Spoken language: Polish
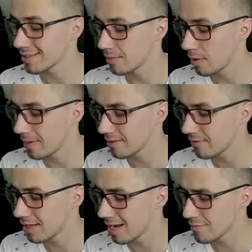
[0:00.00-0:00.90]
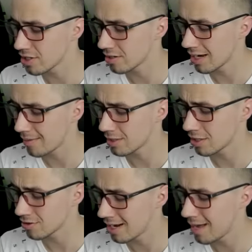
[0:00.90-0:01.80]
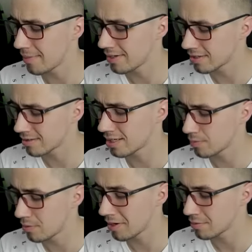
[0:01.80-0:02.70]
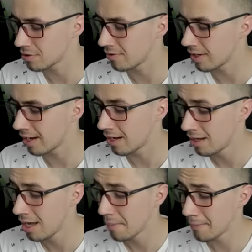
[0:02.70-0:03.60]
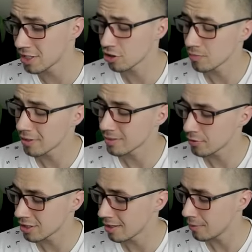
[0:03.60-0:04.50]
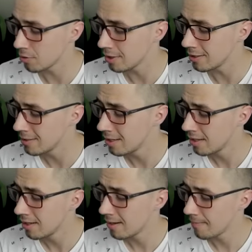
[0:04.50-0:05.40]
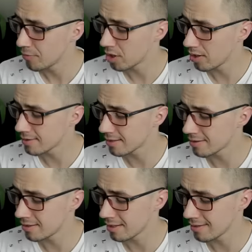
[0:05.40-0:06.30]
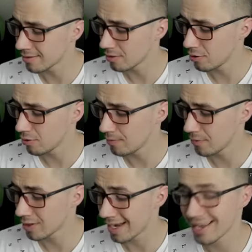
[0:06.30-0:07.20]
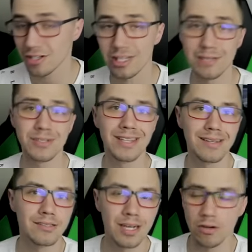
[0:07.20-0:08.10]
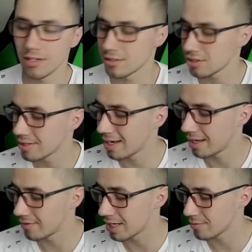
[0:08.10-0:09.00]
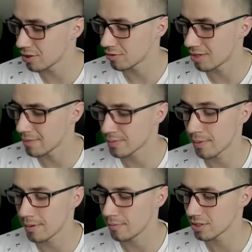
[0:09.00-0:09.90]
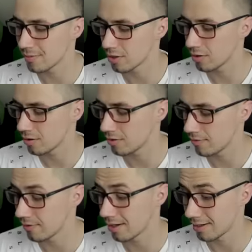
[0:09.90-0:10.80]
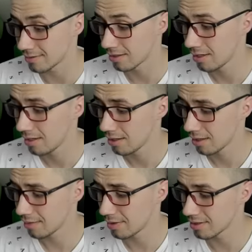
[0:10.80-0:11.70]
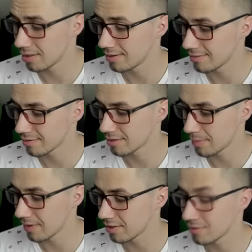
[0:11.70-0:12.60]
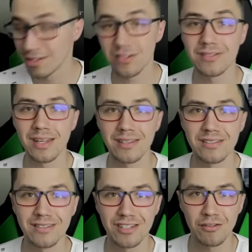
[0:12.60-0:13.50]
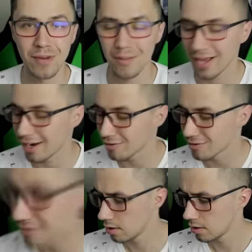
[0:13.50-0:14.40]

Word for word: Na ten moment wydaje mi się, że gramy troszkę lepiej niż zespół mojego przeciwnika. Mamy 60% posiadania piłki. No i statystyki są no takie, że oddaliśmy 4 strzały, 3 celne. Wydaje mi się, że tutaj bez problemu możemy to wygrać. Chyba, że coś naprawdę dziwnego się stanie, że straciłem bramkę jakąś.